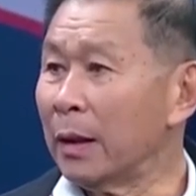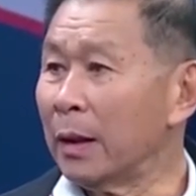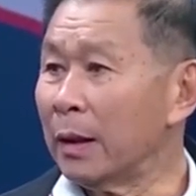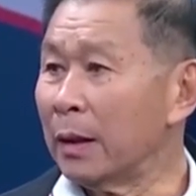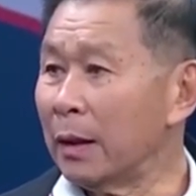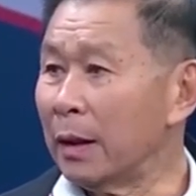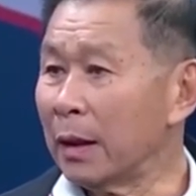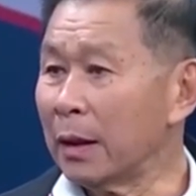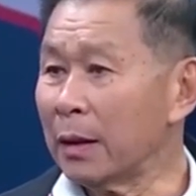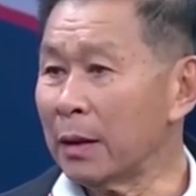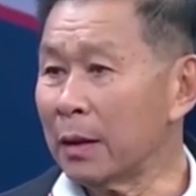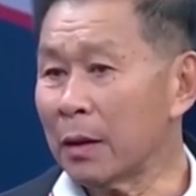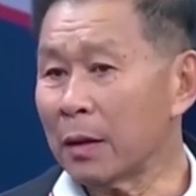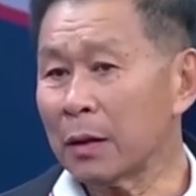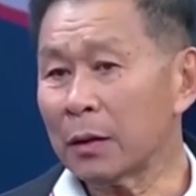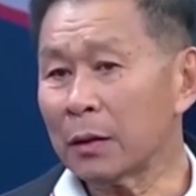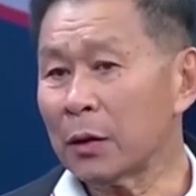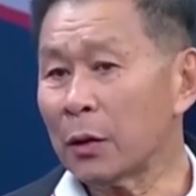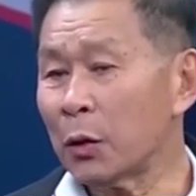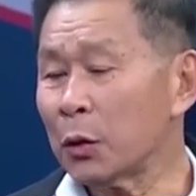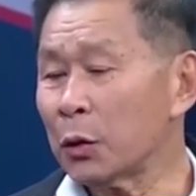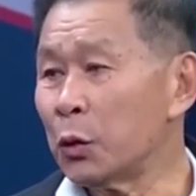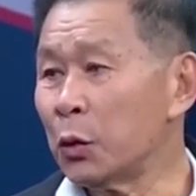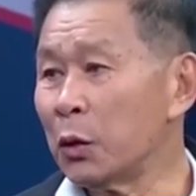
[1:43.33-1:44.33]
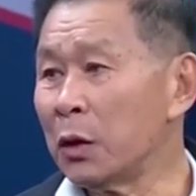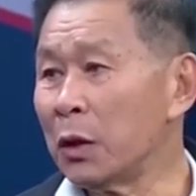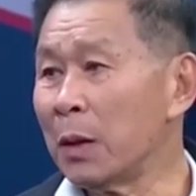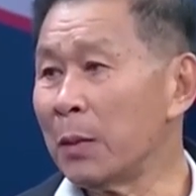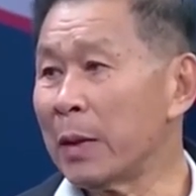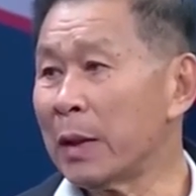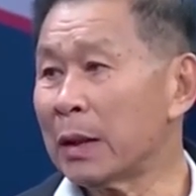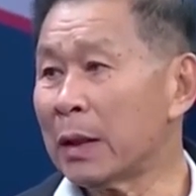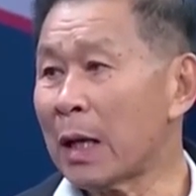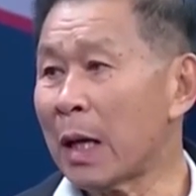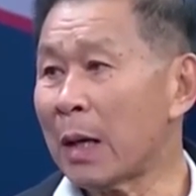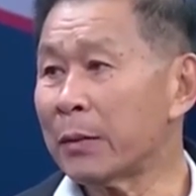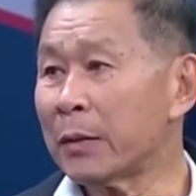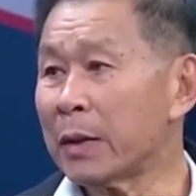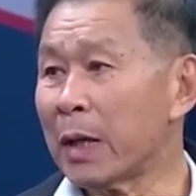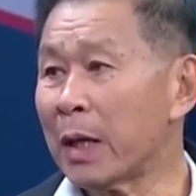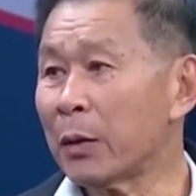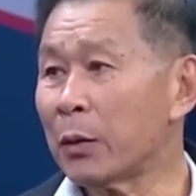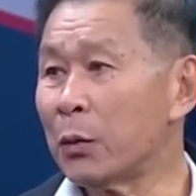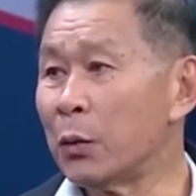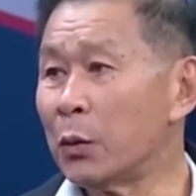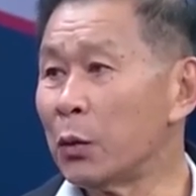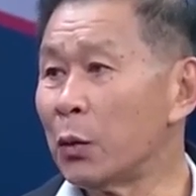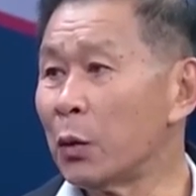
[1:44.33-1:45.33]
เดี๋ยวกกตชุดนี้ไม่ตามใจ
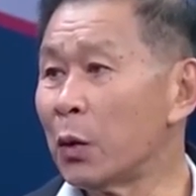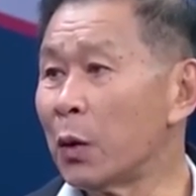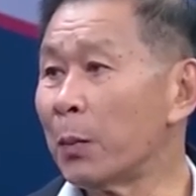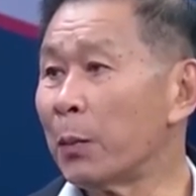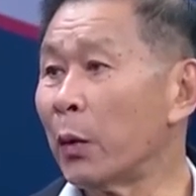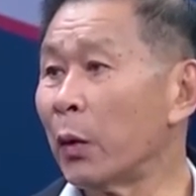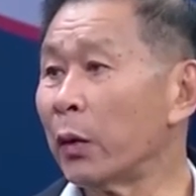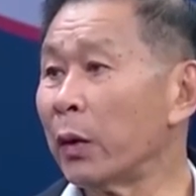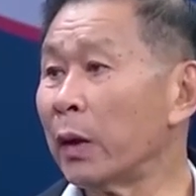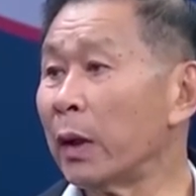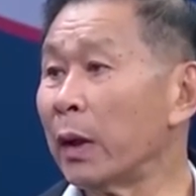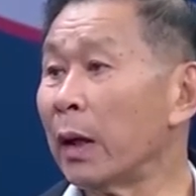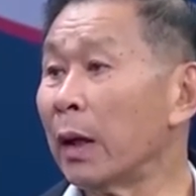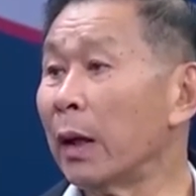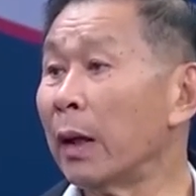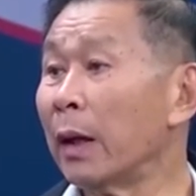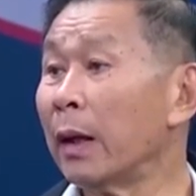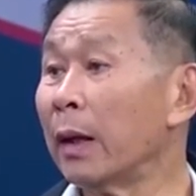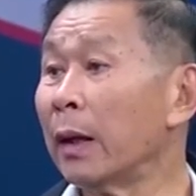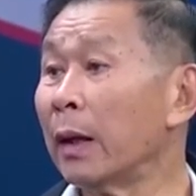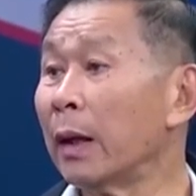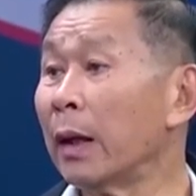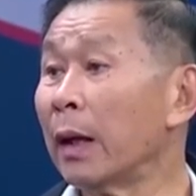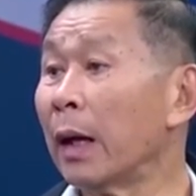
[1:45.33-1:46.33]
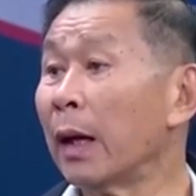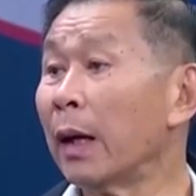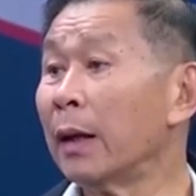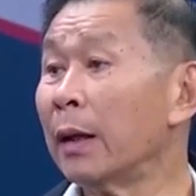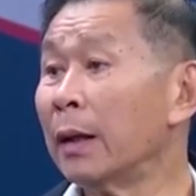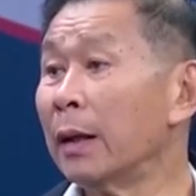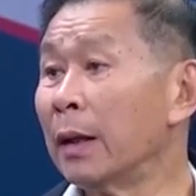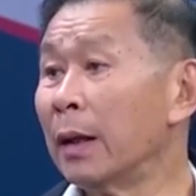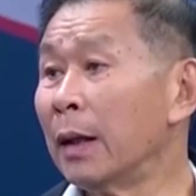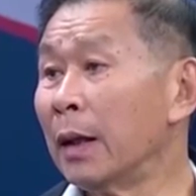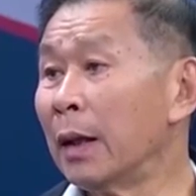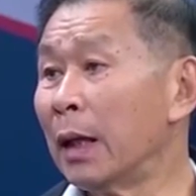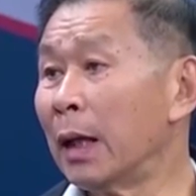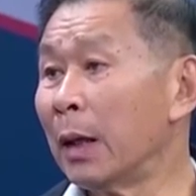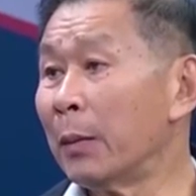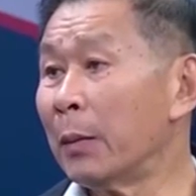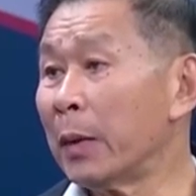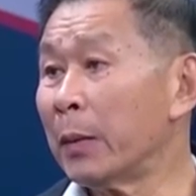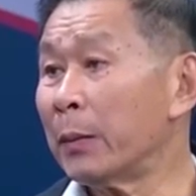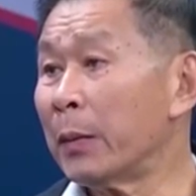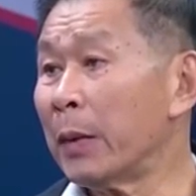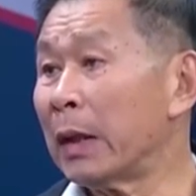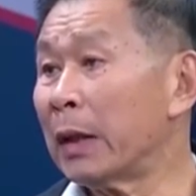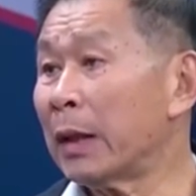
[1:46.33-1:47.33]
คุณคุณก็ปลดอีกอะไรเงี้ยนะแล้วมั
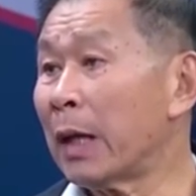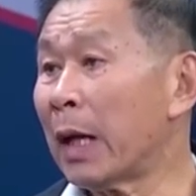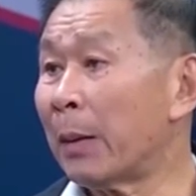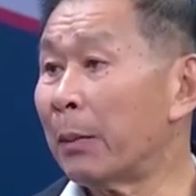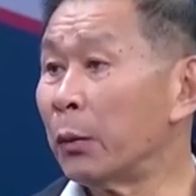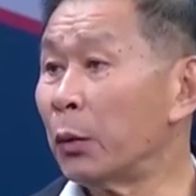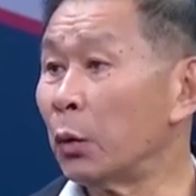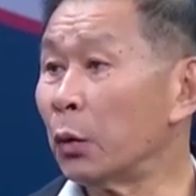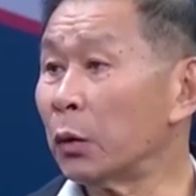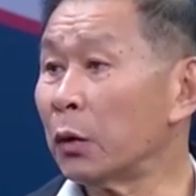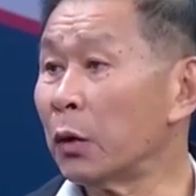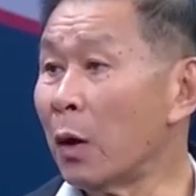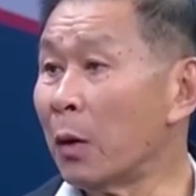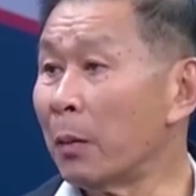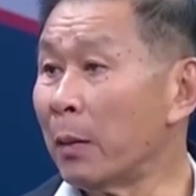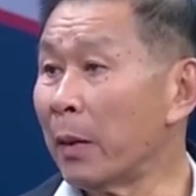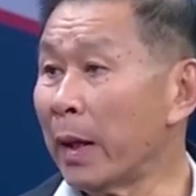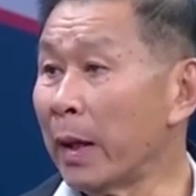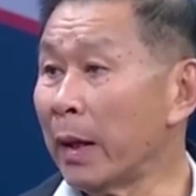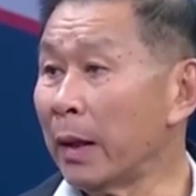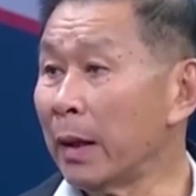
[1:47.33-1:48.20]
นเป็นธรรมถูกต้องไหม